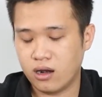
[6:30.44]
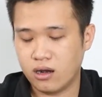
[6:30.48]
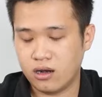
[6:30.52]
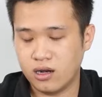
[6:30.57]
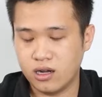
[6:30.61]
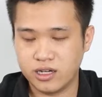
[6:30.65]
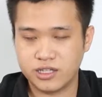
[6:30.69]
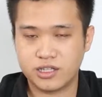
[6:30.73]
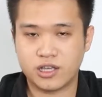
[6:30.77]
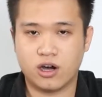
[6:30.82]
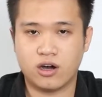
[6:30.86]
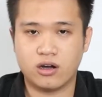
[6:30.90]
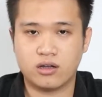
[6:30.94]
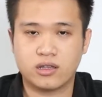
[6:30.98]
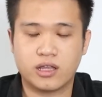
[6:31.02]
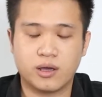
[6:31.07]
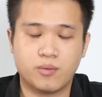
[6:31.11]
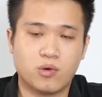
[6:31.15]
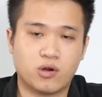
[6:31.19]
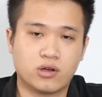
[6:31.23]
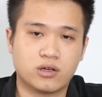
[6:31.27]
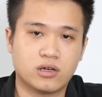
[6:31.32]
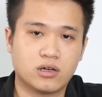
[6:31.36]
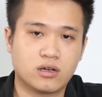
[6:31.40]
lựa chọn thì
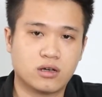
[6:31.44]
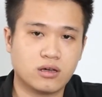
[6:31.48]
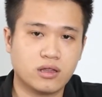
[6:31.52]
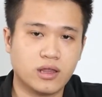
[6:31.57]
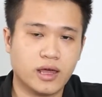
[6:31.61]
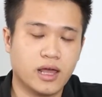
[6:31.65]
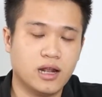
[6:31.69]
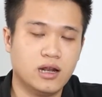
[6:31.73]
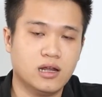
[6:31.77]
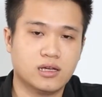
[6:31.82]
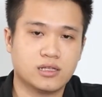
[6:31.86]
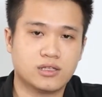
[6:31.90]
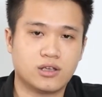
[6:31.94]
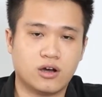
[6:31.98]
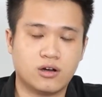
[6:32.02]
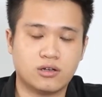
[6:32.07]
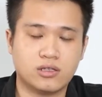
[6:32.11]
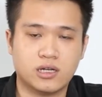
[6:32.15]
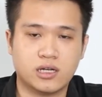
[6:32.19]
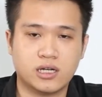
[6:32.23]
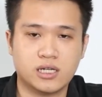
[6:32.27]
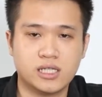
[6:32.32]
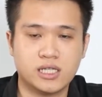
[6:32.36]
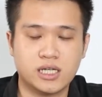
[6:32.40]
mọi người có thể lựa
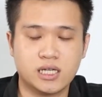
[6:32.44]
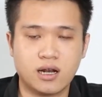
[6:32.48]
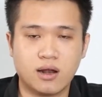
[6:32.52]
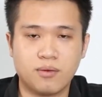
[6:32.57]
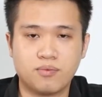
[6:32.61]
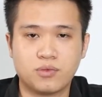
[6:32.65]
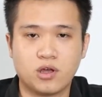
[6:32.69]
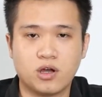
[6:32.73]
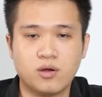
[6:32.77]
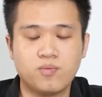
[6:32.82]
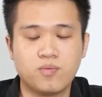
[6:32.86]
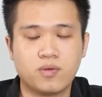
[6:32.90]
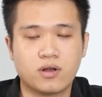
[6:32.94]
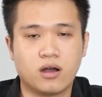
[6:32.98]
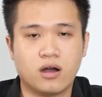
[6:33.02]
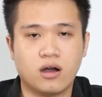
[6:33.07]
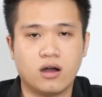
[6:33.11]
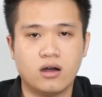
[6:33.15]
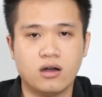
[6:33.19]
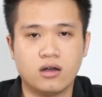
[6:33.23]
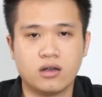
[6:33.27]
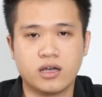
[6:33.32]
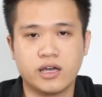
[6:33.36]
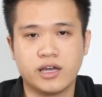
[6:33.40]
chọn những cái chiếc laptop
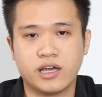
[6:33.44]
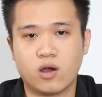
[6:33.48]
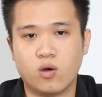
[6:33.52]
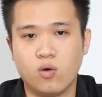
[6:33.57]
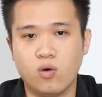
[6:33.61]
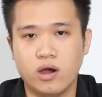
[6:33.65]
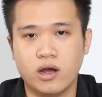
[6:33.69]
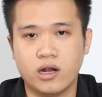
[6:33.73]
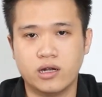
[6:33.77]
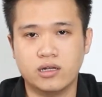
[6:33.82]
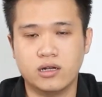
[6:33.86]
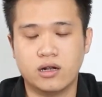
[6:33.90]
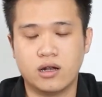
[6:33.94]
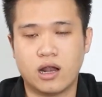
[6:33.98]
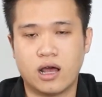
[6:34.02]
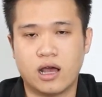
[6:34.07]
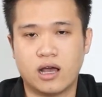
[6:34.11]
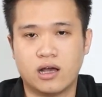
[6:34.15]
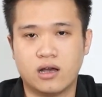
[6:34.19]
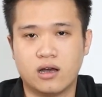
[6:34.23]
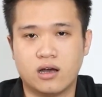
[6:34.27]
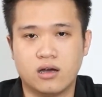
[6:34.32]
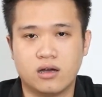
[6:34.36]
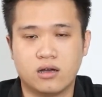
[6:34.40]
có cái cấu hình
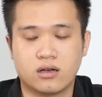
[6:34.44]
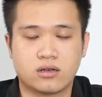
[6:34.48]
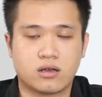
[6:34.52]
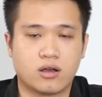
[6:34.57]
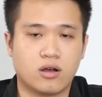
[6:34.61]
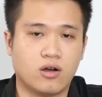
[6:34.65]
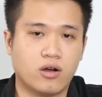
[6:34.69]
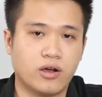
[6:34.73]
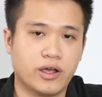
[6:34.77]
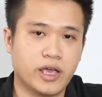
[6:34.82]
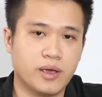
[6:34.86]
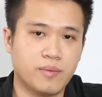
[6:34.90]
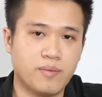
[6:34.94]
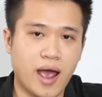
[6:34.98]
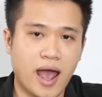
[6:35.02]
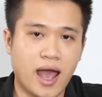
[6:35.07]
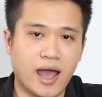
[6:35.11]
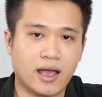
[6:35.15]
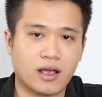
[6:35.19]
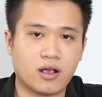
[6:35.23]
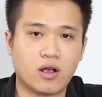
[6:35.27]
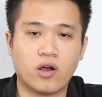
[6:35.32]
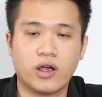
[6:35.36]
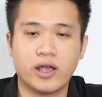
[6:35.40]
là Core
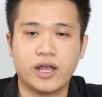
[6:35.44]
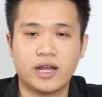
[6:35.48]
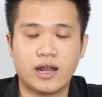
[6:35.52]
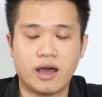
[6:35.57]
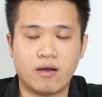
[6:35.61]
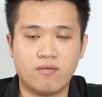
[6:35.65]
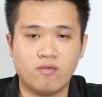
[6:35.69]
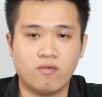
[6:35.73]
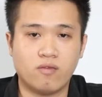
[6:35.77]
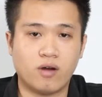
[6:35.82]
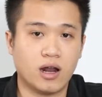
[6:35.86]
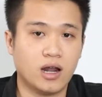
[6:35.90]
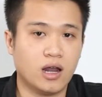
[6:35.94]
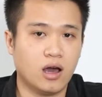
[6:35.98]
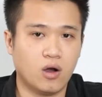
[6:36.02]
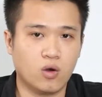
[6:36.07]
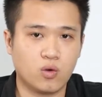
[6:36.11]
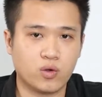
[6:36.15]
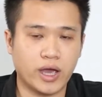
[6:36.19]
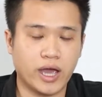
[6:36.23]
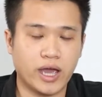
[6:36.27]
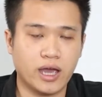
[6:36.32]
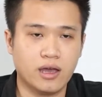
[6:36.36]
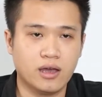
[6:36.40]
i3, Core i5 vẫn là
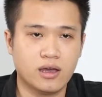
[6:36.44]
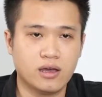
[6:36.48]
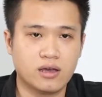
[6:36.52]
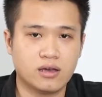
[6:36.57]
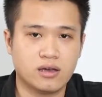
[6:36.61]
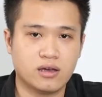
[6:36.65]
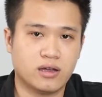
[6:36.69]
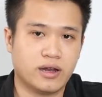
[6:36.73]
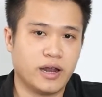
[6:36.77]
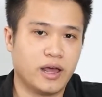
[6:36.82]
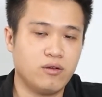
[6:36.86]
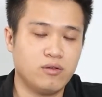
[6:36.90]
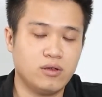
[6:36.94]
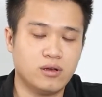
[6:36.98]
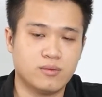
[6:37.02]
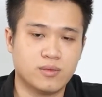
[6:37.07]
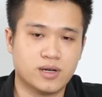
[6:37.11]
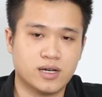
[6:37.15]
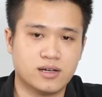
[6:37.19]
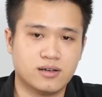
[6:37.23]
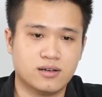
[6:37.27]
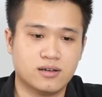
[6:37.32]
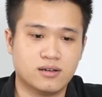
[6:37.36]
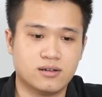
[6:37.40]
ok ờ, nếu như
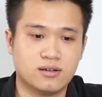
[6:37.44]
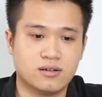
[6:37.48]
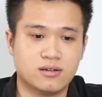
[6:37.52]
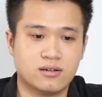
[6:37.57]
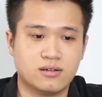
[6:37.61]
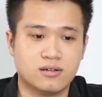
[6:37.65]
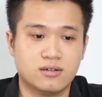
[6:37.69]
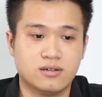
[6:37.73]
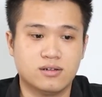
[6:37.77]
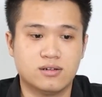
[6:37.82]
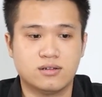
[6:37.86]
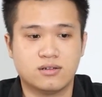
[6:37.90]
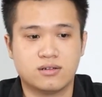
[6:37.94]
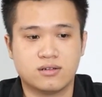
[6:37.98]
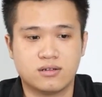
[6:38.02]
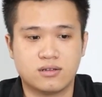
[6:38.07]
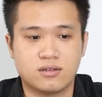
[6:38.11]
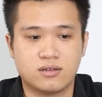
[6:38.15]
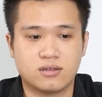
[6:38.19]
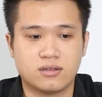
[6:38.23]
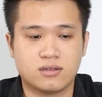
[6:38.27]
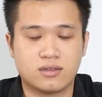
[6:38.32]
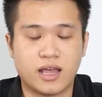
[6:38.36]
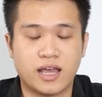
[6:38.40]
mà ờ,
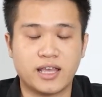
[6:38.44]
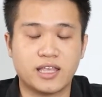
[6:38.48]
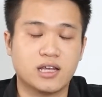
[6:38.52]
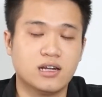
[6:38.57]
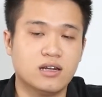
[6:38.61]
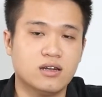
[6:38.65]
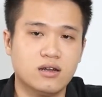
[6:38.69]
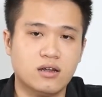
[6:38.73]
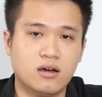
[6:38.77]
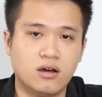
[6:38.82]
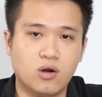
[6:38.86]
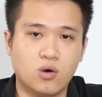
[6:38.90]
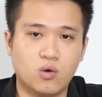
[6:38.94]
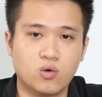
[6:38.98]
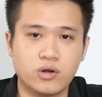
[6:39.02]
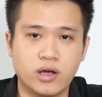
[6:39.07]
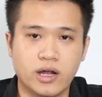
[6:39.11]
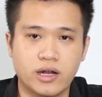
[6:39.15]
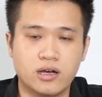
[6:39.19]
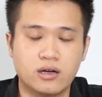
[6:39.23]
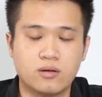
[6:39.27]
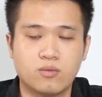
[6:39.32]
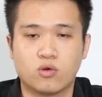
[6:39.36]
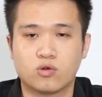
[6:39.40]
tài chính nó ổn
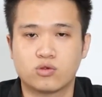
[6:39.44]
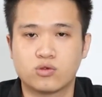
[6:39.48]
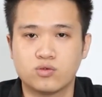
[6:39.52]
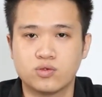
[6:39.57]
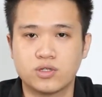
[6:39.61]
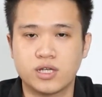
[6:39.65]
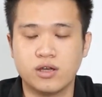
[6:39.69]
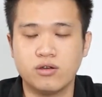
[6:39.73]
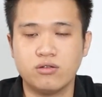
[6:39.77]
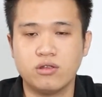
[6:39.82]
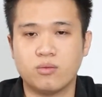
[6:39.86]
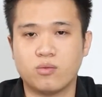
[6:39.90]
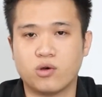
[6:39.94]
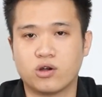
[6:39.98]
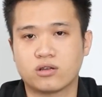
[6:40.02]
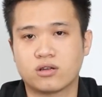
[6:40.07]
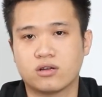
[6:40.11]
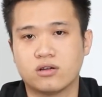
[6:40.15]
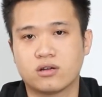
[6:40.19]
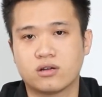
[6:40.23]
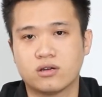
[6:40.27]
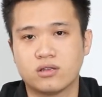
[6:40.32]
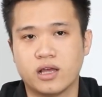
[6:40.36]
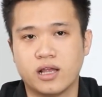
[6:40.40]
định hơn một chút xíu thì mọi
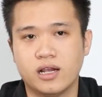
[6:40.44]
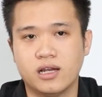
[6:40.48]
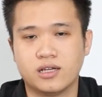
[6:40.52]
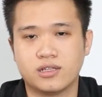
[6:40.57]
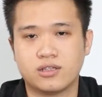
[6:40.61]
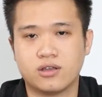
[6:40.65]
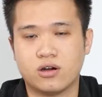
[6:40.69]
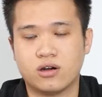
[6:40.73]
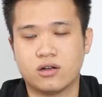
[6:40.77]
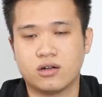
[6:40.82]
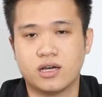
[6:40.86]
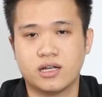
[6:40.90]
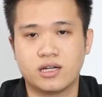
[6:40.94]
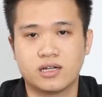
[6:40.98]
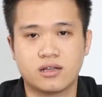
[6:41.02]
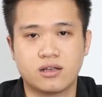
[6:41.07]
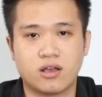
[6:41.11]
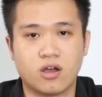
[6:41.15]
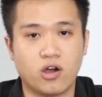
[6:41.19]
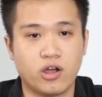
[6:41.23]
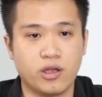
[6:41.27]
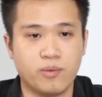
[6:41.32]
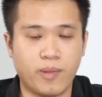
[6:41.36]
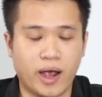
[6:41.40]
người có thể lựa chọn lên
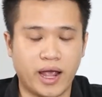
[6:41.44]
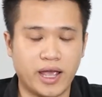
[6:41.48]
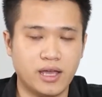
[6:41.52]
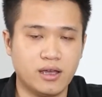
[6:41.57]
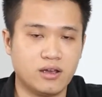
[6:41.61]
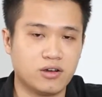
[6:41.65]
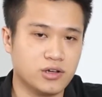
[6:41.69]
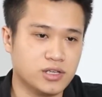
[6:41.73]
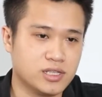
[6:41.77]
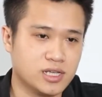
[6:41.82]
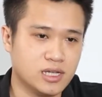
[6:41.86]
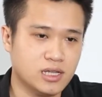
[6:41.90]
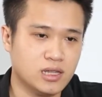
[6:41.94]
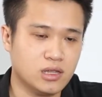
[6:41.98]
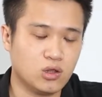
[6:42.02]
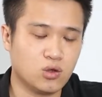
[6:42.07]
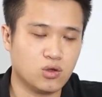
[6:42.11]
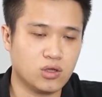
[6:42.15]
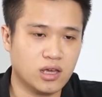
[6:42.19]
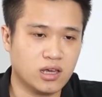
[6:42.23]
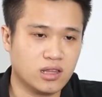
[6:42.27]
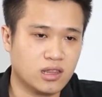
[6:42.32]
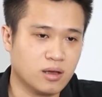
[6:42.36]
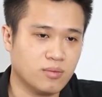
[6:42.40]
coi 7 coi 9
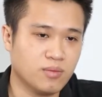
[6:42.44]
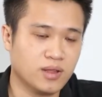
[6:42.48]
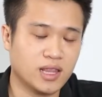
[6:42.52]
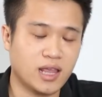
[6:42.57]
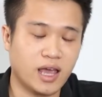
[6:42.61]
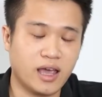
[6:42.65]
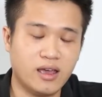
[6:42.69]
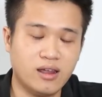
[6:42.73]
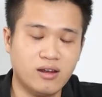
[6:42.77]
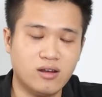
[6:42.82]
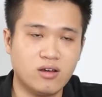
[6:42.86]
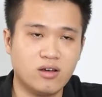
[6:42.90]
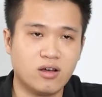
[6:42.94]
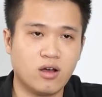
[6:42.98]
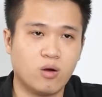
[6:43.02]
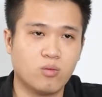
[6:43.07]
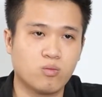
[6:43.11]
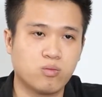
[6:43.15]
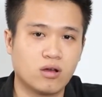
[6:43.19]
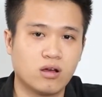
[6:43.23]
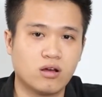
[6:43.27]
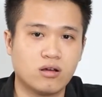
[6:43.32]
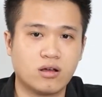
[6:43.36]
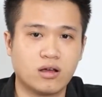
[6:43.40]
tuy nhiên thì mình thấy nó
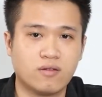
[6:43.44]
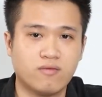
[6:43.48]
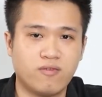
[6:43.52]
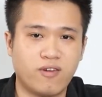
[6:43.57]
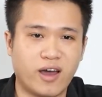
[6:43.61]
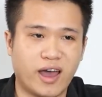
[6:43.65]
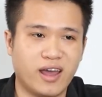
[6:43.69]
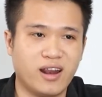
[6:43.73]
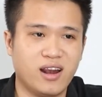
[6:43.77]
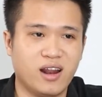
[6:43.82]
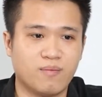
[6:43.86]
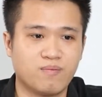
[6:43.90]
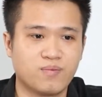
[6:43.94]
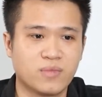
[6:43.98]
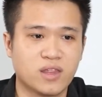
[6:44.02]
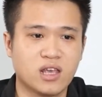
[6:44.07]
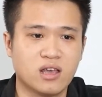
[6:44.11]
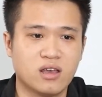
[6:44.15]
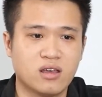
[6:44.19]
không có phải là